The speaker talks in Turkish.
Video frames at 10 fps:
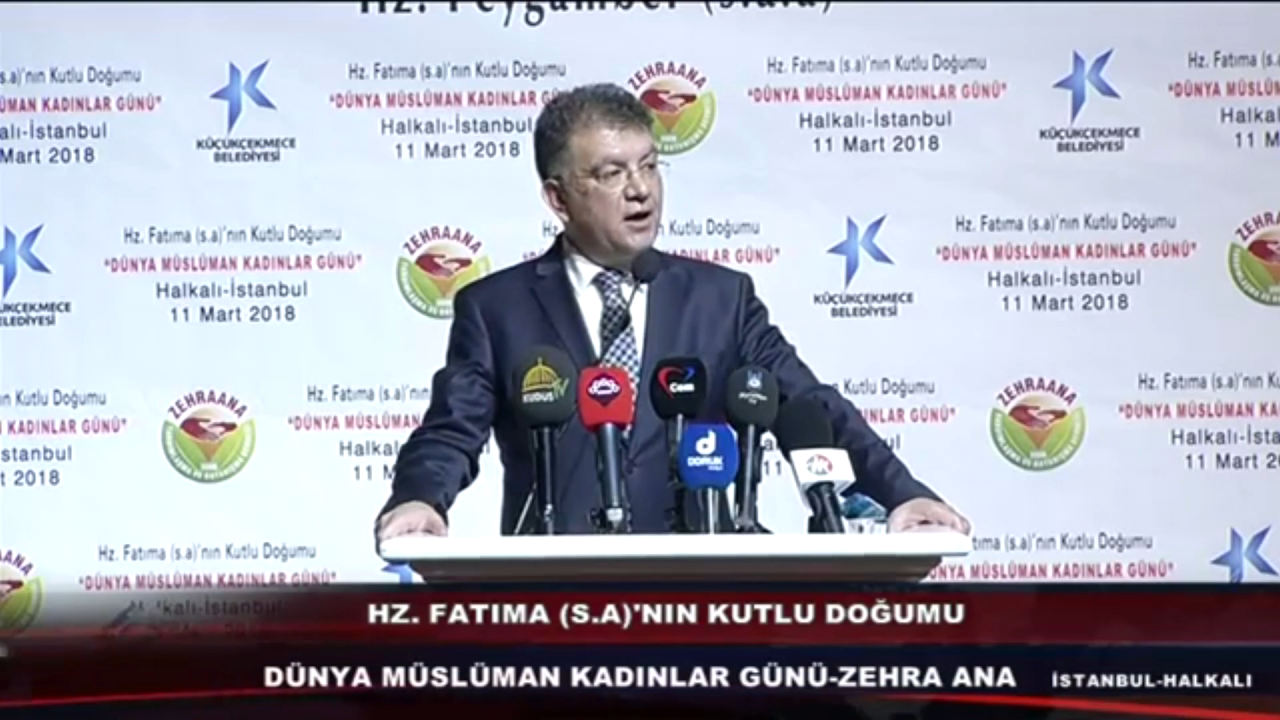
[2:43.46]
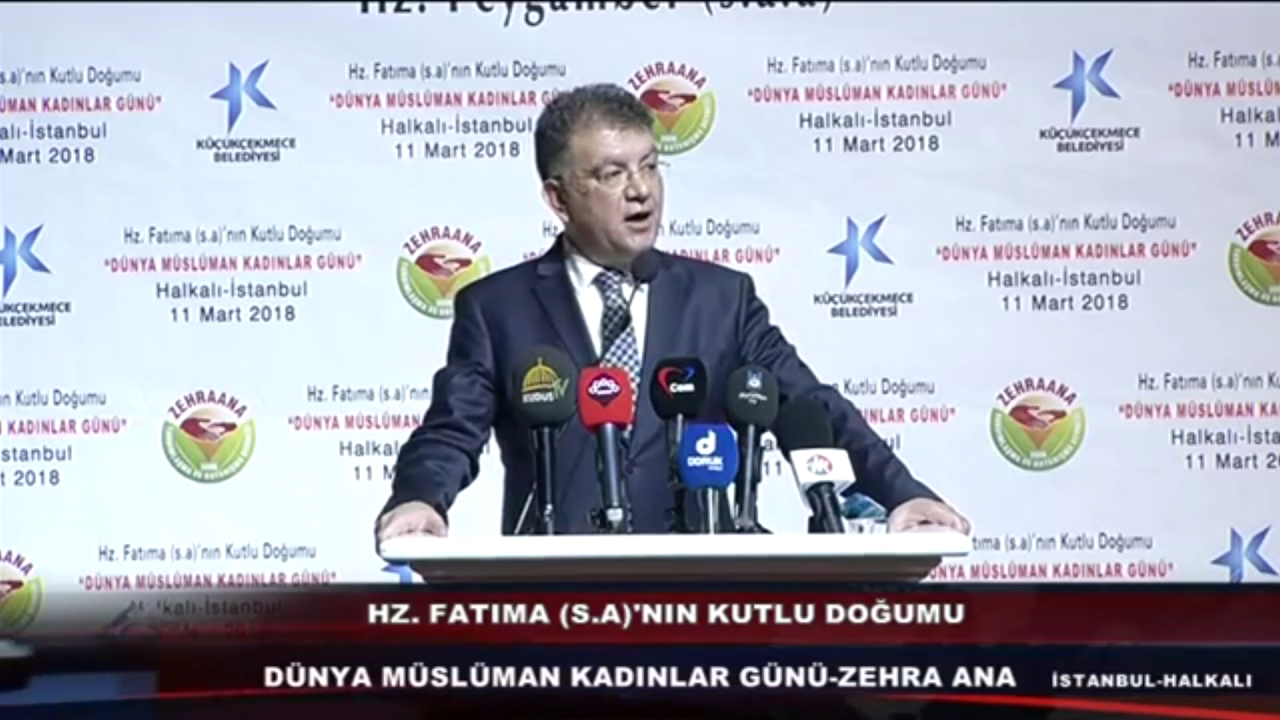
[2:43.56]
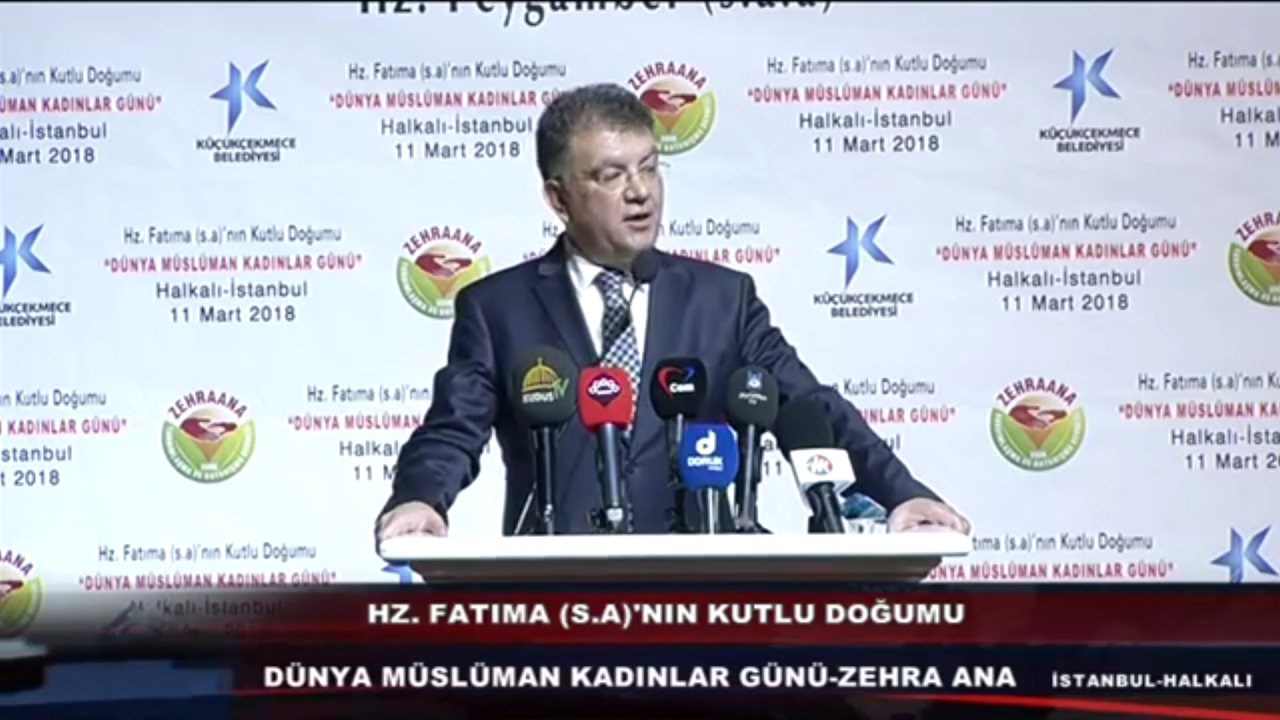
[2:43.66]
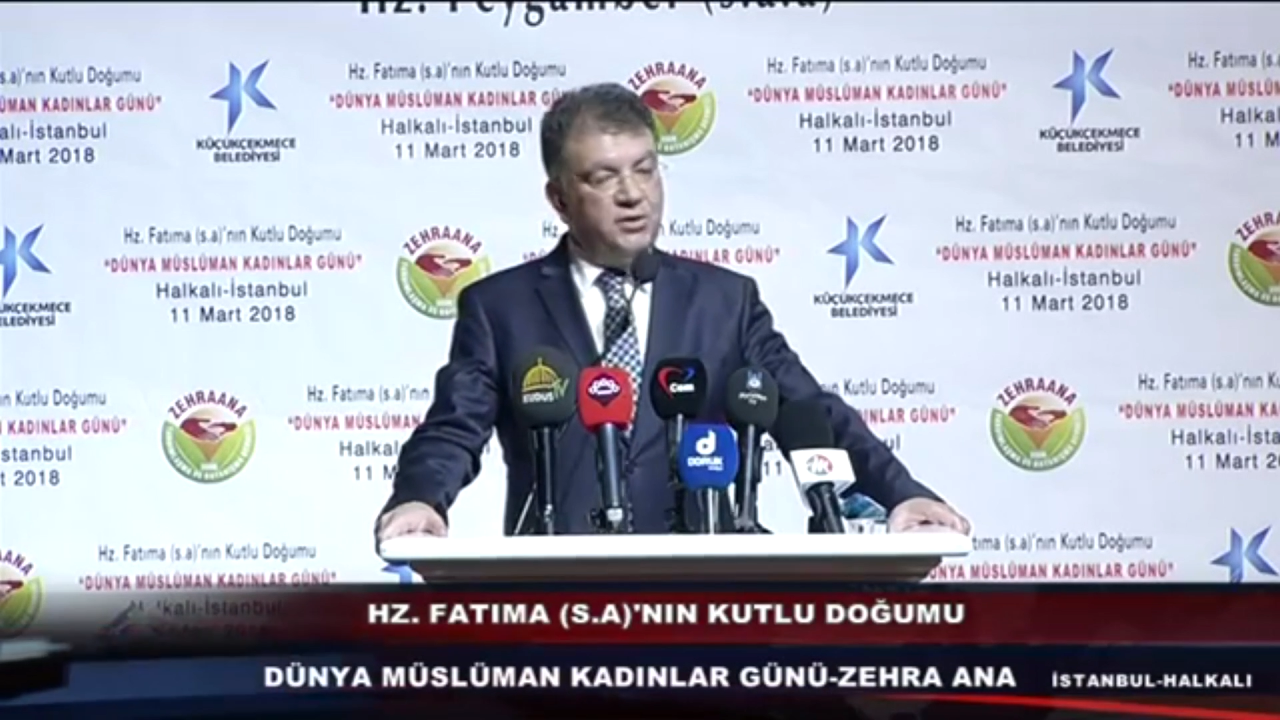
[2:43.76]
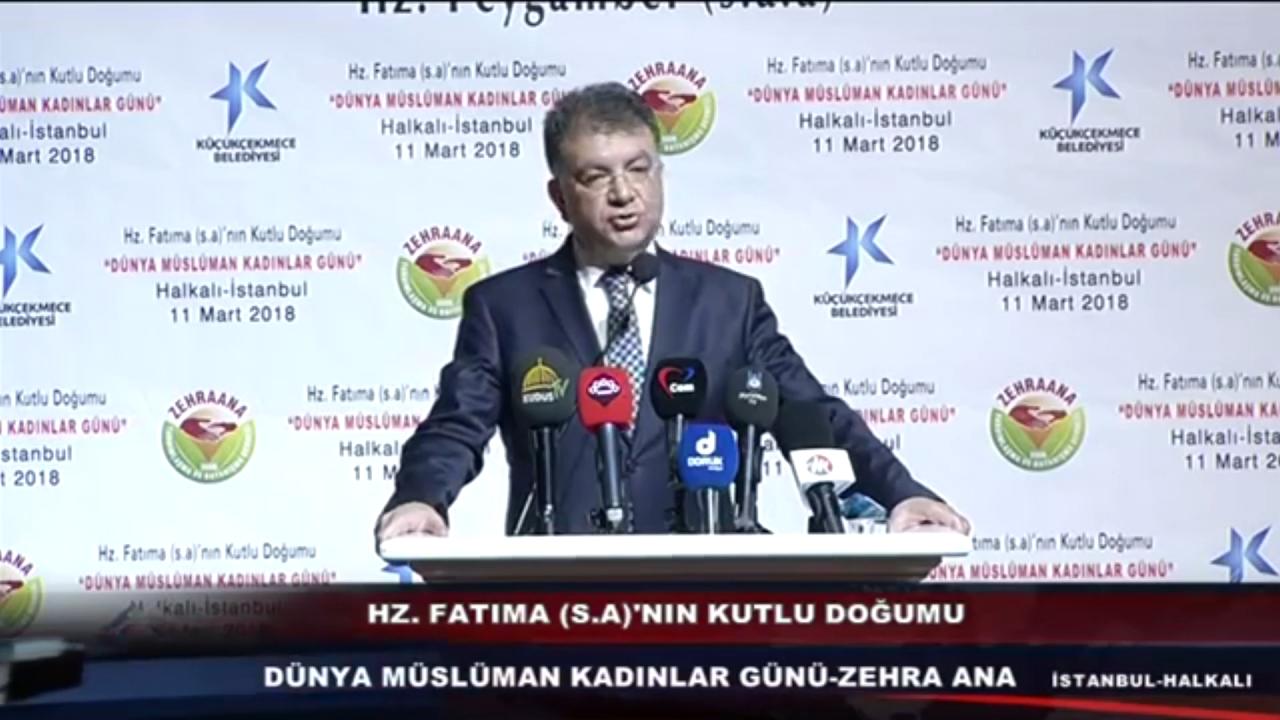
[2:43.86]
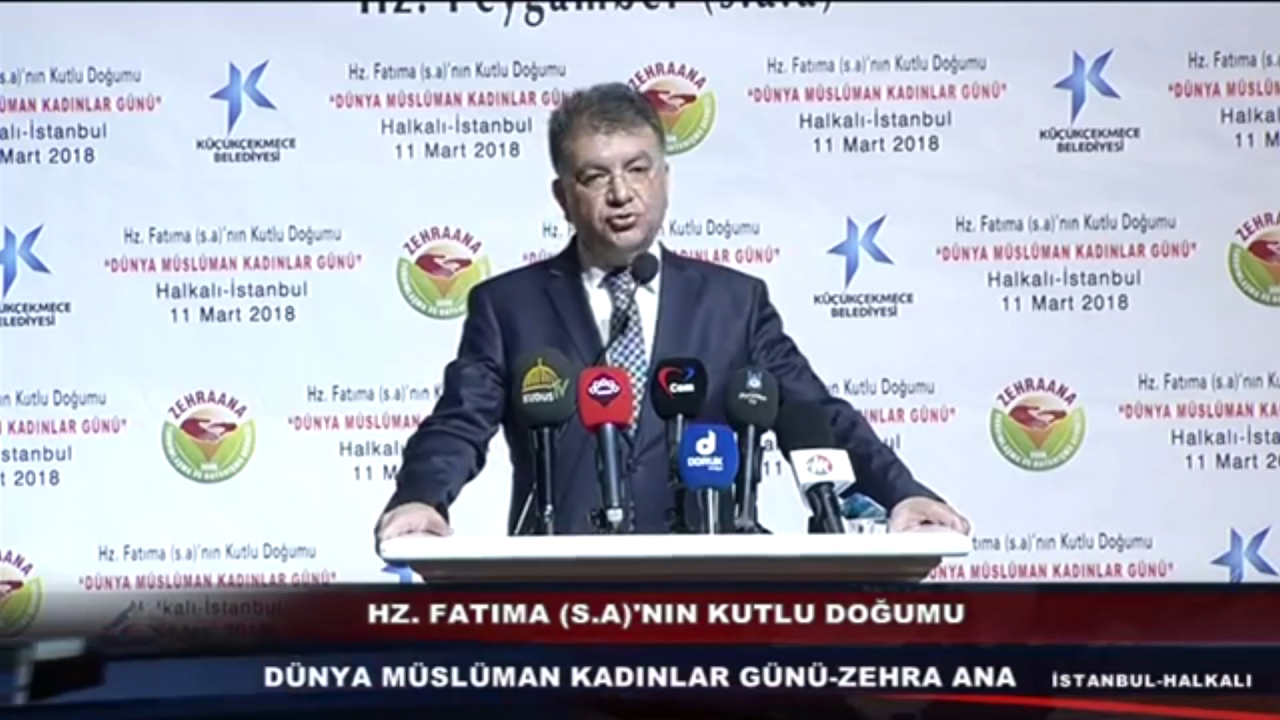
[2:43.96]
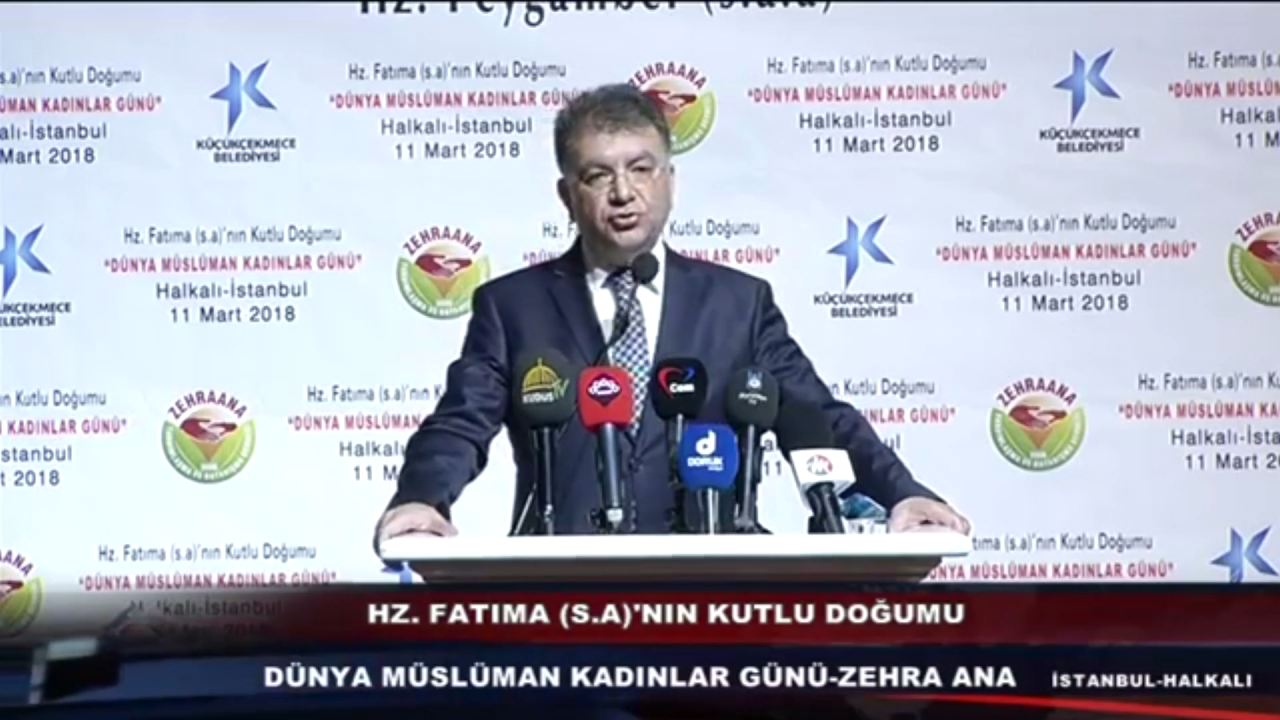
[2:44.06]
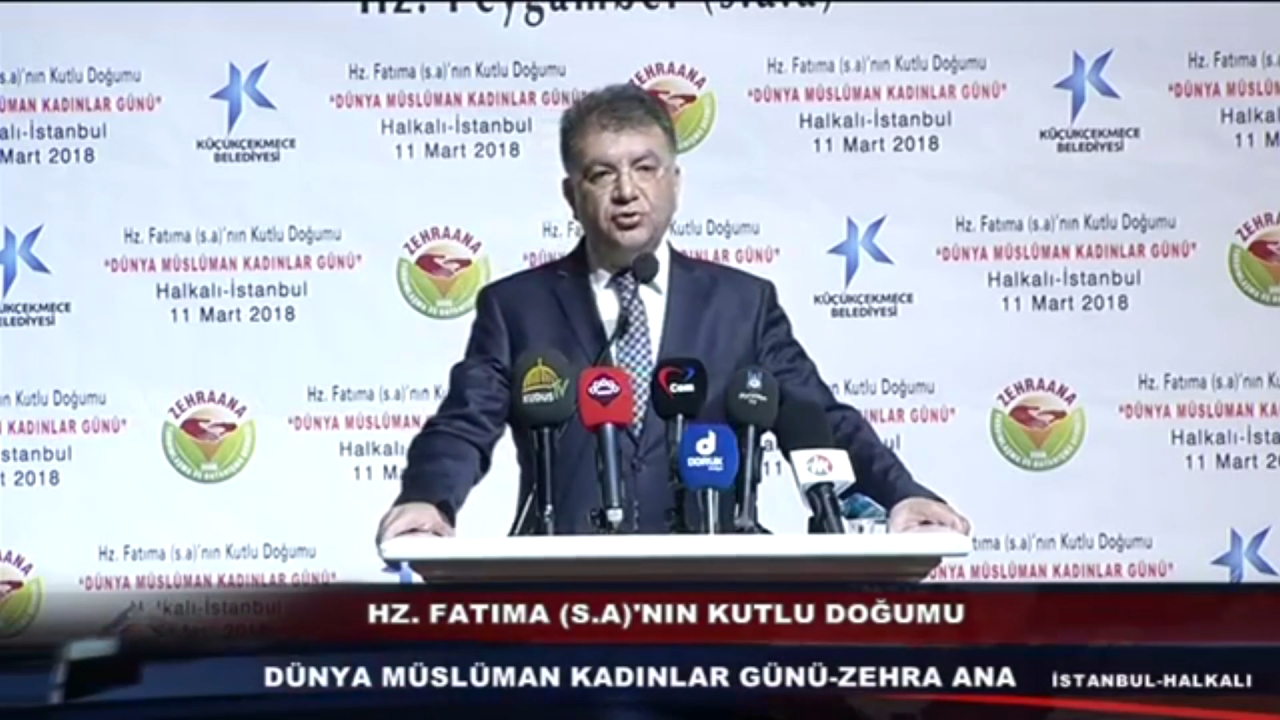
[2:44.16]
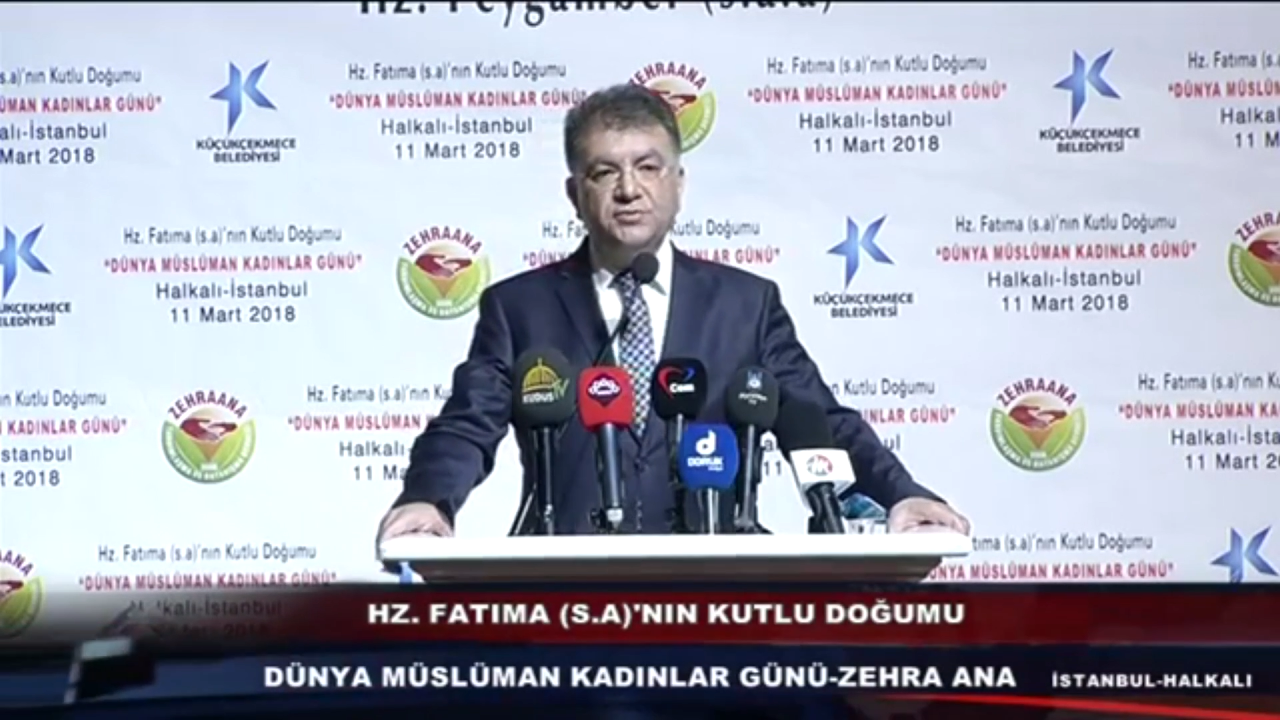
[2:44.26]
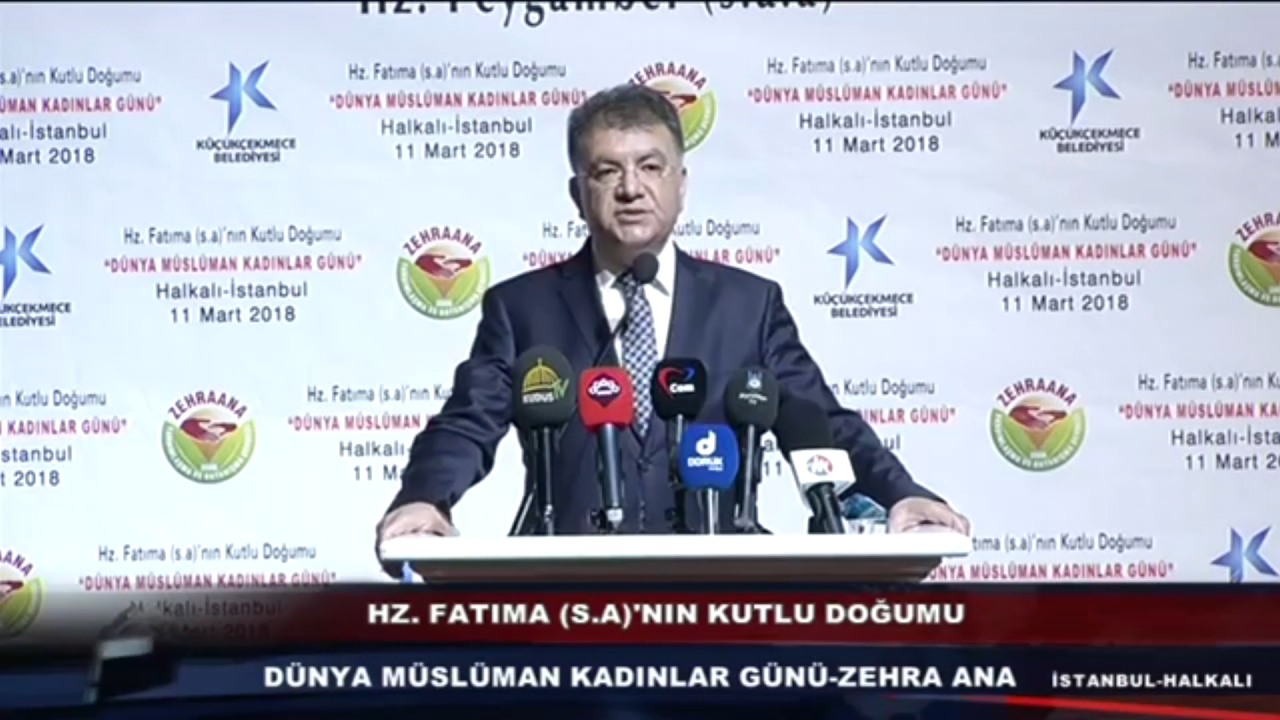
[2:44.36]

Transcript: Ama soruyorum